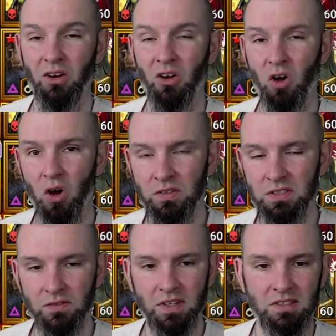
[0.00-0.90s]

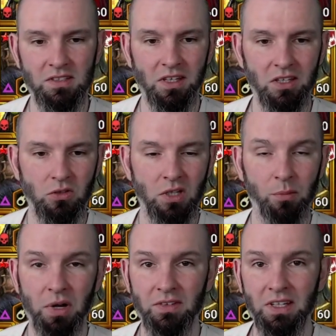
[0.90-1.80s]
owcy, więc jest to
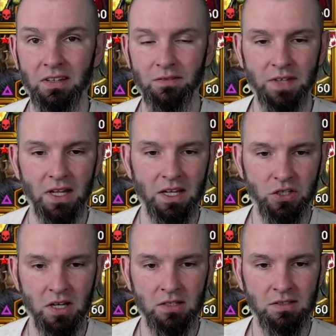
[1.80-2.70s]
naprawdę wiele
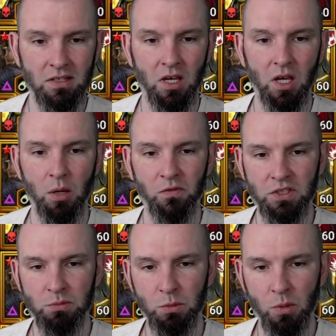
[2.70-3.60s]
szans,
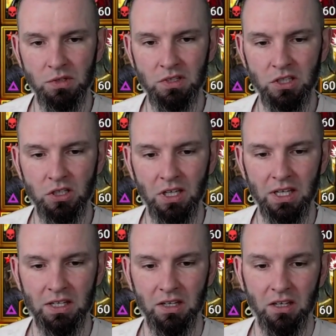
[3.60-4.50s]
więc mimo tych
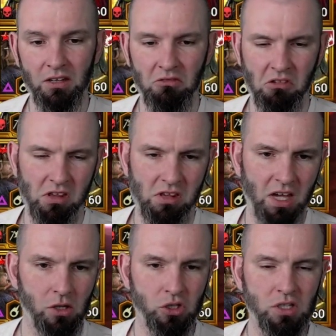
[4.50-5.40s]

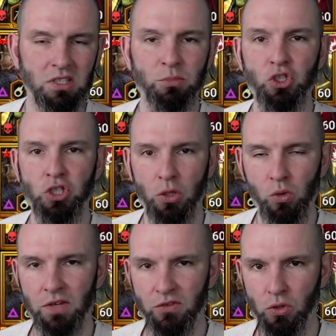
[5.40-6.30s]
jakoś niezbyt
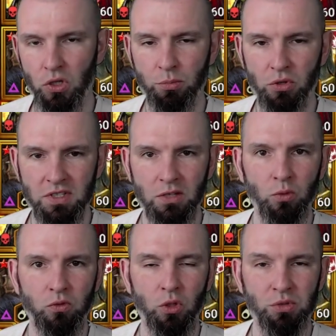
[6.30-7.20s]
szczególnie wysokich
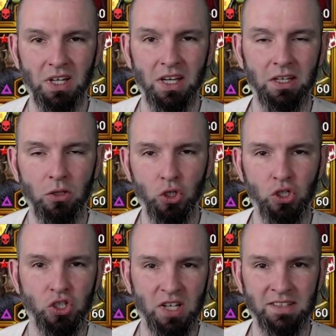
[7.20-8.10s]
procentów, to przy takiej ilości
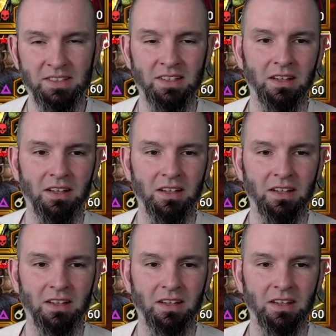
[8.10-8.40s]
szans